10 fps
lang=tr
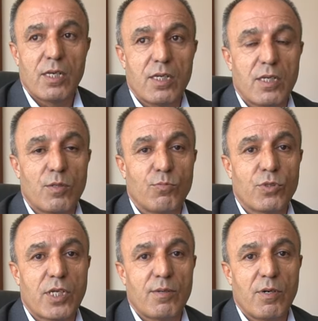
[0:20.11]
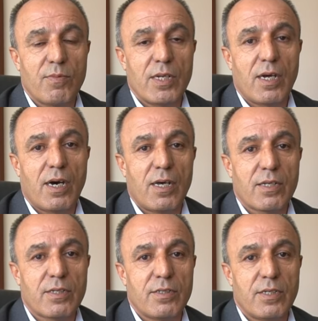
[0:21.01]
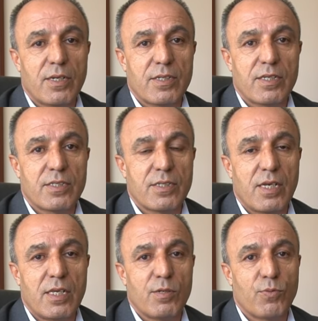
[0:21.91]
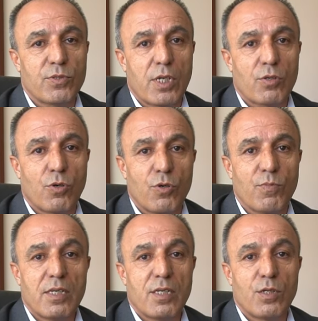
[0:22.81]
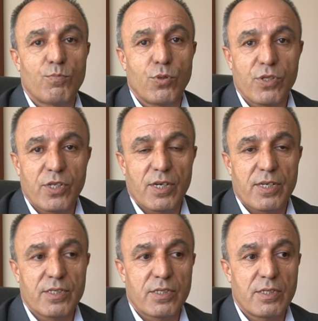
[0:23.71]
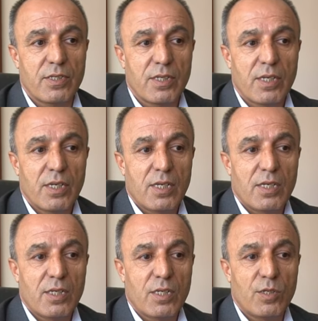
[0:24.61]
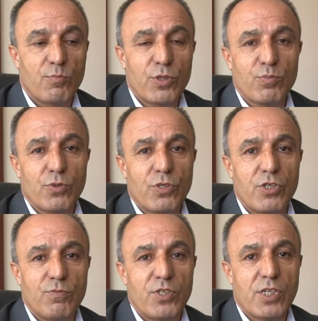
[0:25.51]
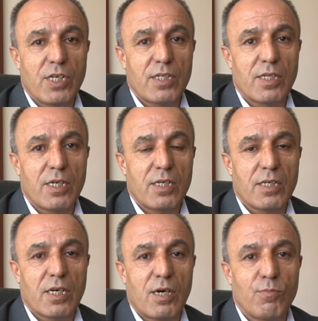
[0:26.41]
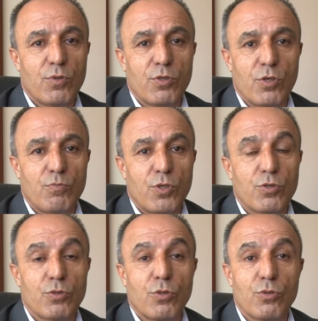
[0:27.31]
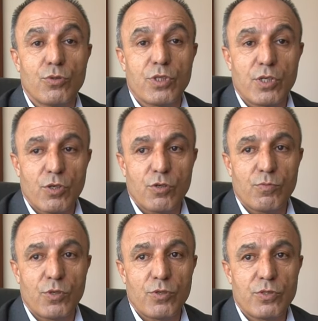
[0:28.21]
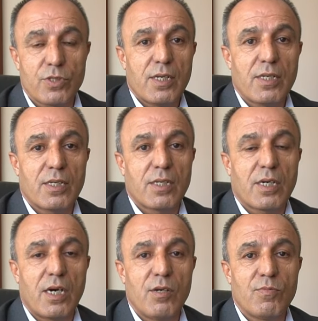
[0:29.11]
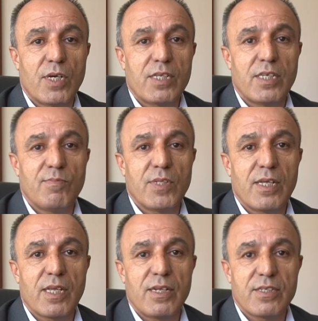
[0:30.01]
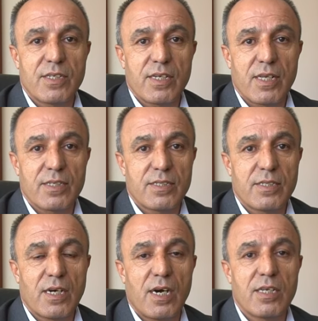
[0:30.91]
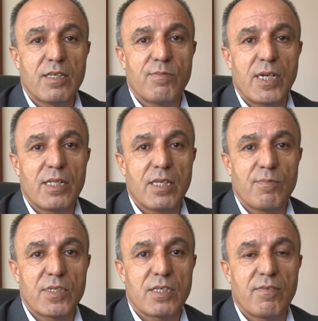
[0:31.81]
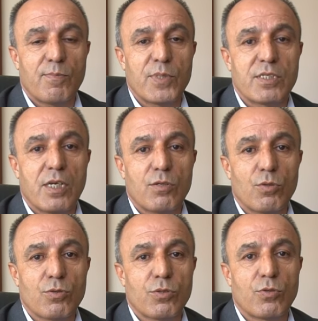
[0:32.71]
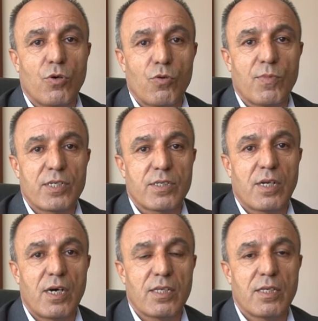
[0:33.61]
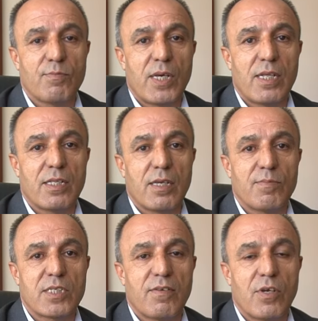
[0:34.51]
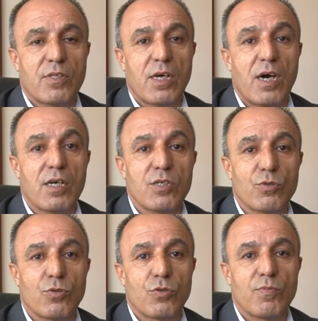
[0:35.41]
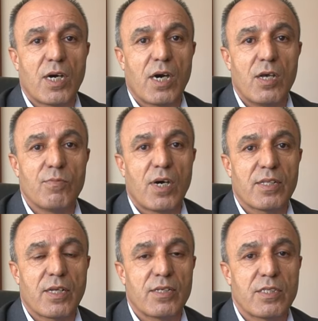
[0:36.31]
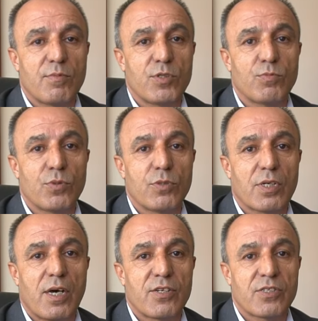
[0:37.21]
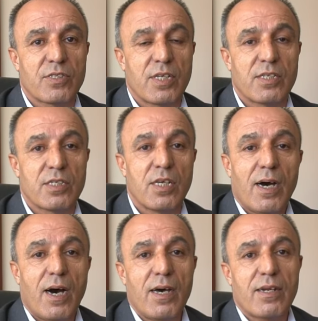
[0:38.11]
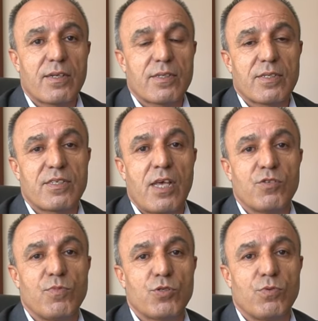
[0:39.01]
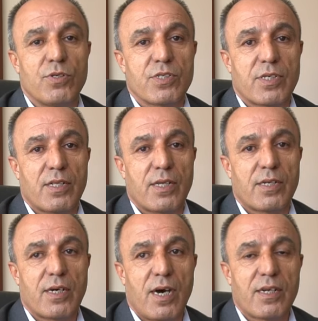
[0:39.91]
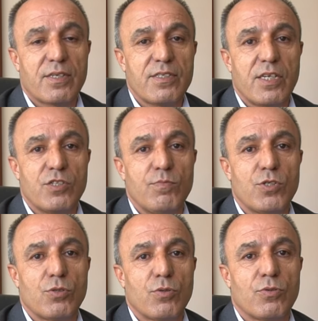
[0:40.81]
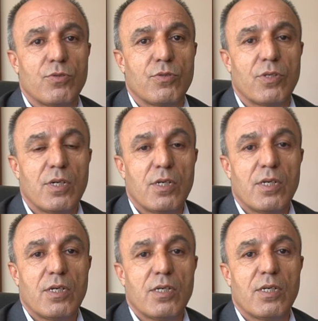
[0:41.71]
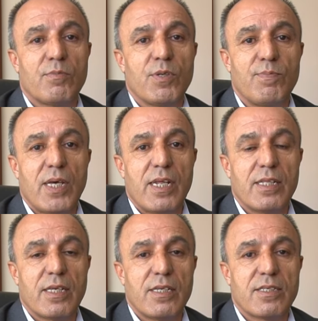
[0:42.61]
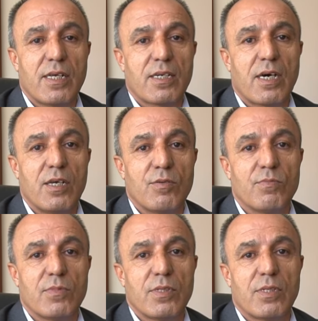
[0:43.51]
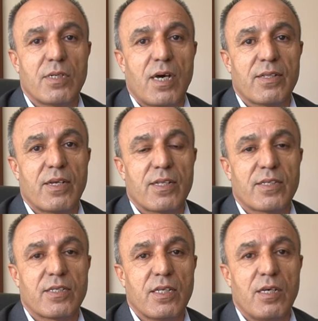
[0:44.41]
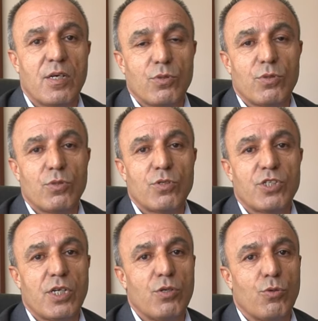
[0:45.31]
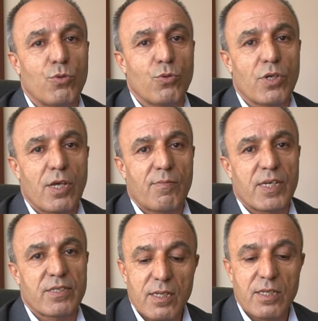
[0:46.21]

E, bu tamamıyla halkın iradesine ipotek koyma e, politikasıdır. Ee, biz bunu hiçbir şekilde kabul görmüyoruz, uygun da görmüyoruz. Ee, Kayımlar kimden gelirse gelsin, hangi belediyemize bizden olsun olmasın, hangi belediyemize veya de hangi kuruma kayım atanırsa biz bunun karşısındayız. Halk seçmiş bu insanları, halkın seçmiş olduğu ee, bir belediyeyi sen kayım e, adı altında bu şeyi uygulayamaz.